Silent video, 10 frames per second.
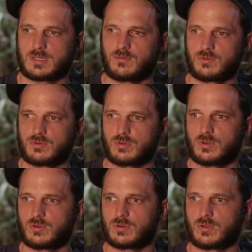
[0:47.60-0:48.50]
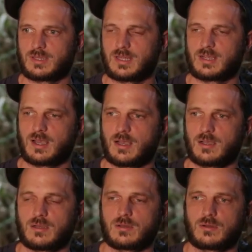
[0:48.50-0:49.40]
cette aventure euh, à
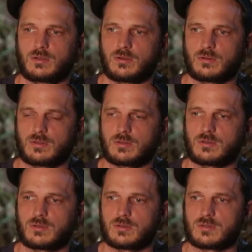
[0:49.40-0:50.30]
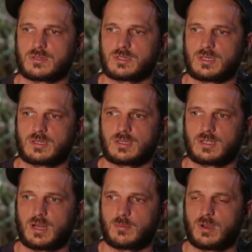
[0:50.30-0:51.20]
Dakar quand
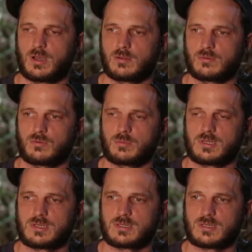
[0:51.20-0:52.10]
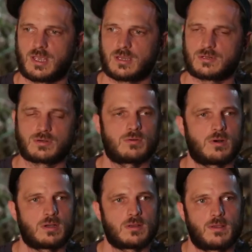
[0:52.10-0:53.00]
j'étais là-bas en 2005, je
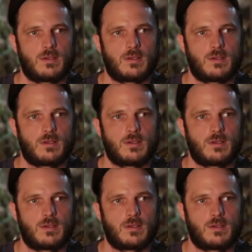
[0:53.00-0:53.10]
crois.